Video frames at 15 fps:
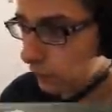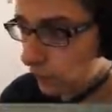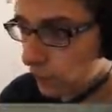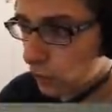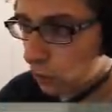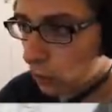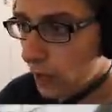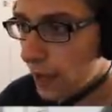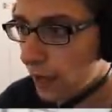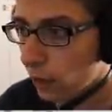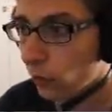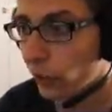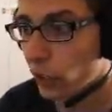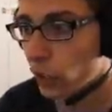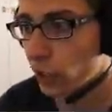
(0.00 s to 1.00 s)
visto che
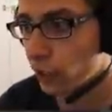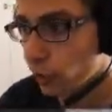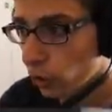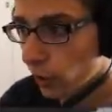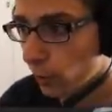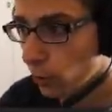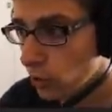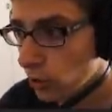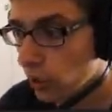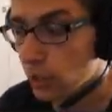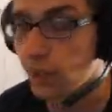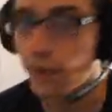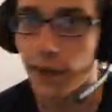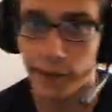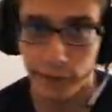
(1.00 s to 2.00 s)
erano recensioni
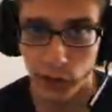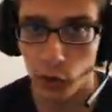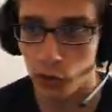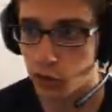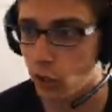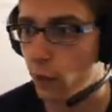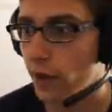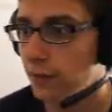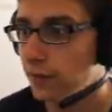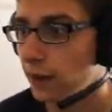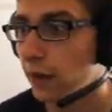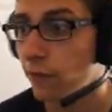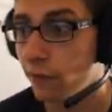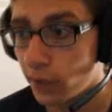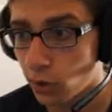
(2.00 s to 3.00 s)
positive, di
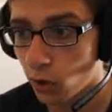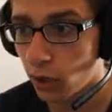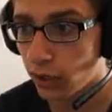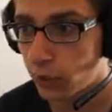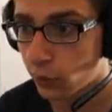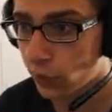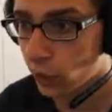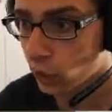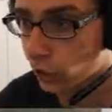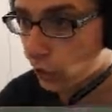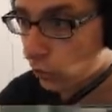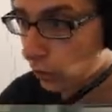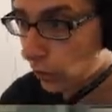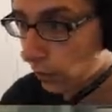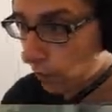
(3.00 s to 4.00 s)
conseguenza vi do anche una
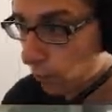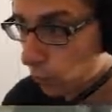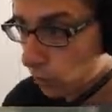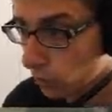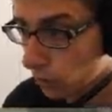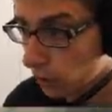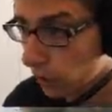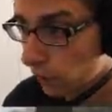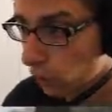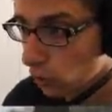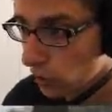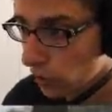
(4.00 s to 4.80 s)
recensione positiva.